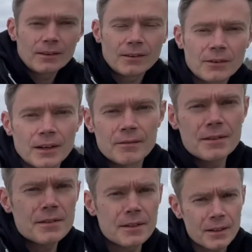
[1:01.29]
Ok,
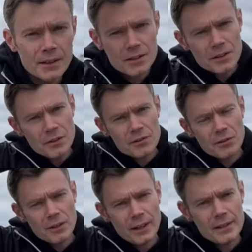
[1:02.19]
więc e, jeżeli chodzi
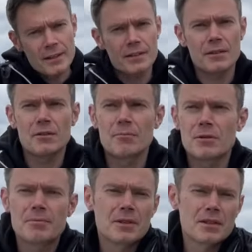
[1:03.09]
o lokalizację, no to
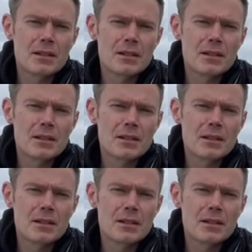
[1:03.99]
muszę przyznać, że